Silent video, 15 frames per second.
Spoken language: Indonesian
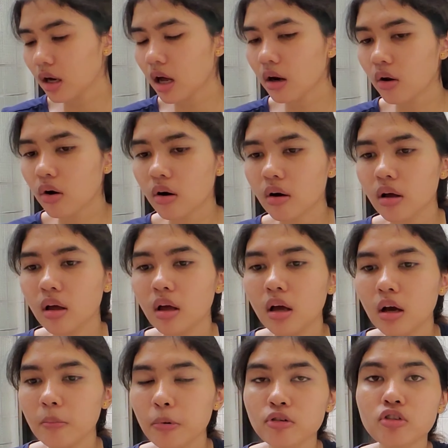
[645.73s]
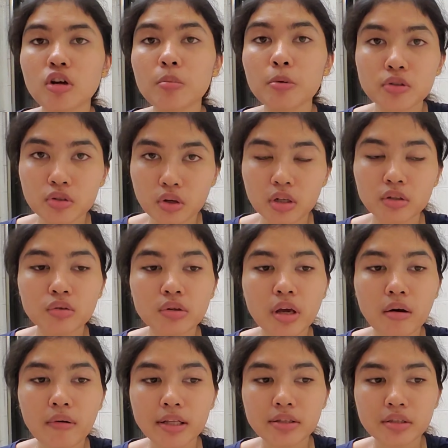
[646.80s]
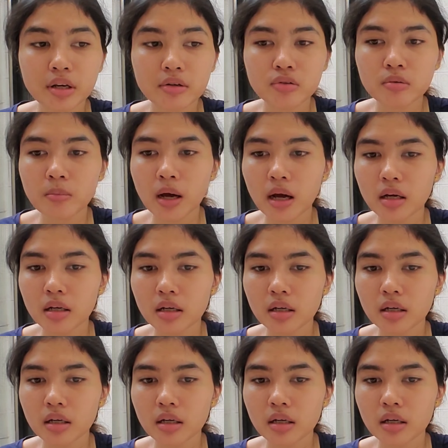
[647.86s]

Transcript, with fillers: kalau bocor-bocor itu ya wajar cuma